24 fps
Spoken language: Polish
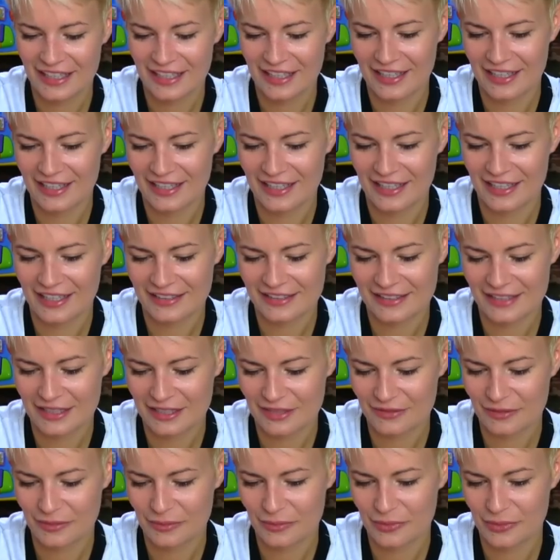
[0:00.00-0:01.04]
A
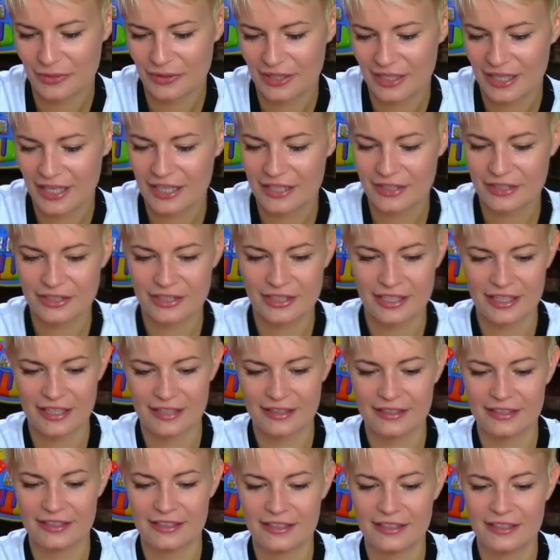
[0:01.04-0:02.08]
zaraz Wam pokażę.